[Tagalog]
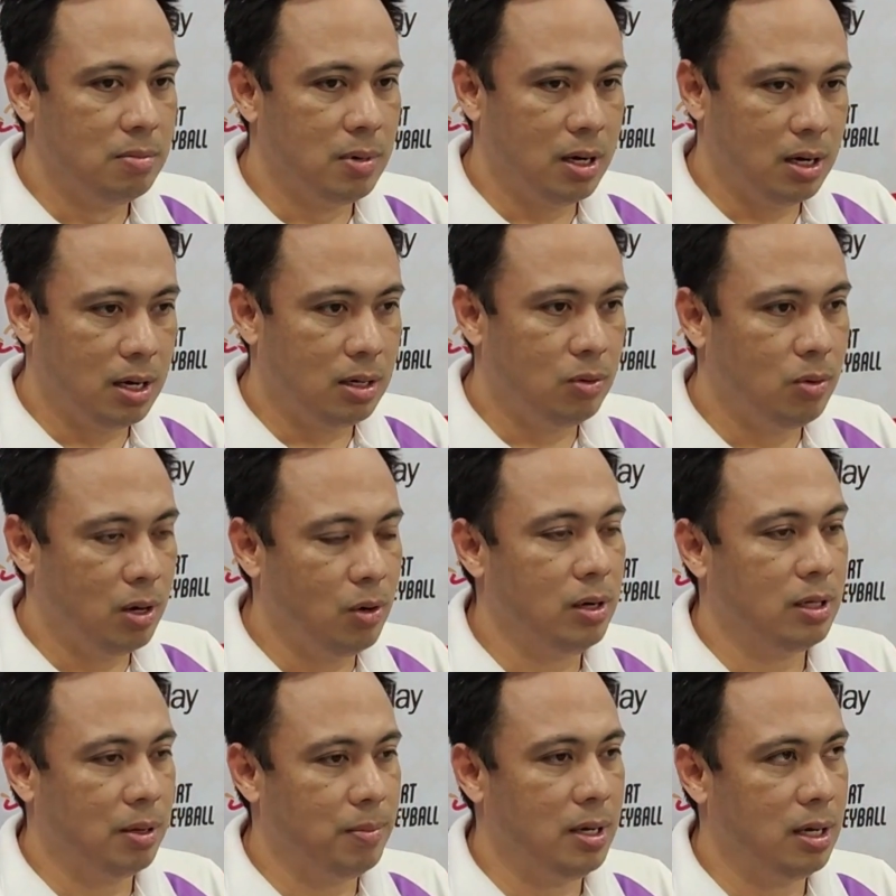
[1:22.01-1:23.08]
makakuha ko
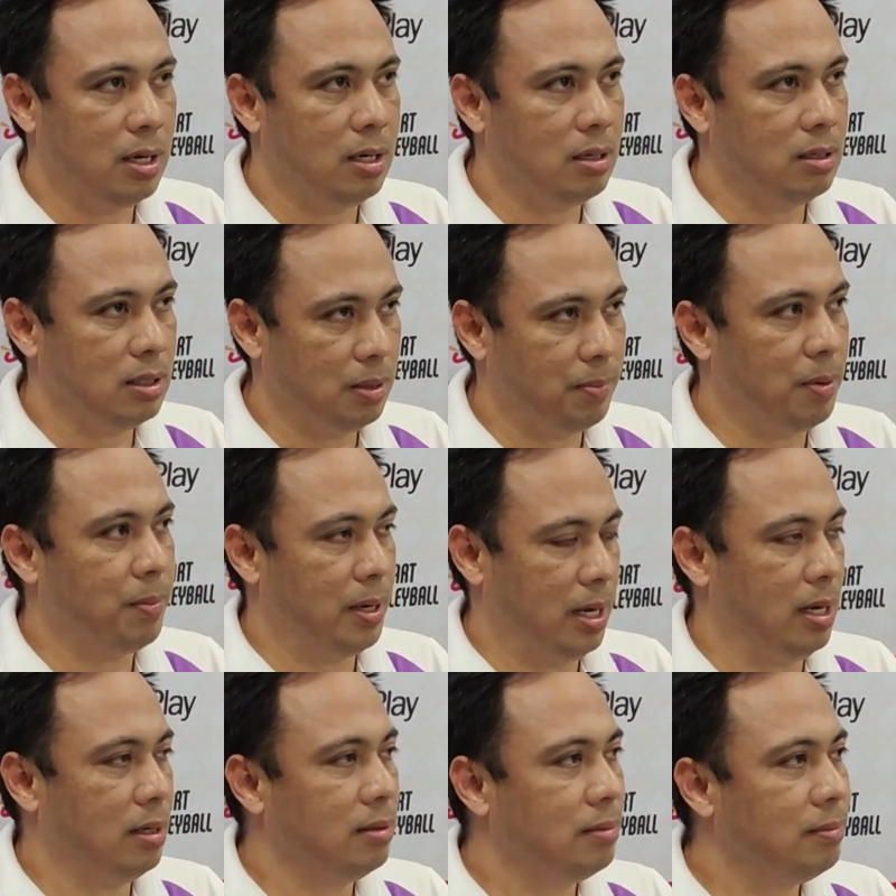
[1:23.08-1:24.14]
kami ng alam sa
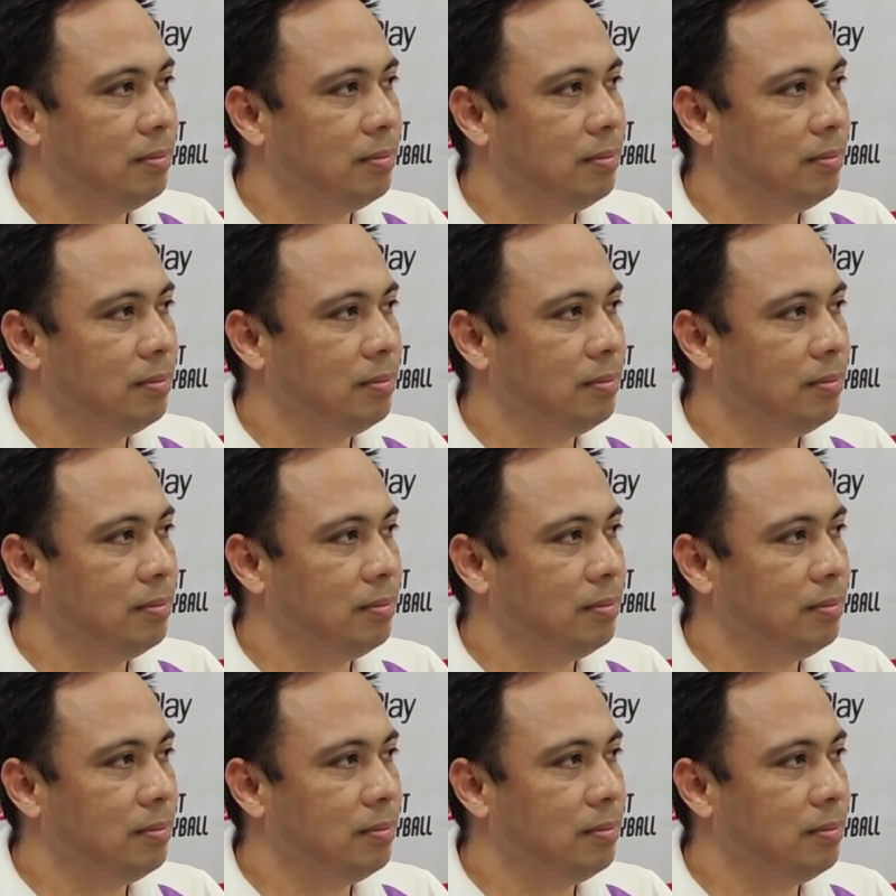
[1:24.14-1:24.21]
pangalan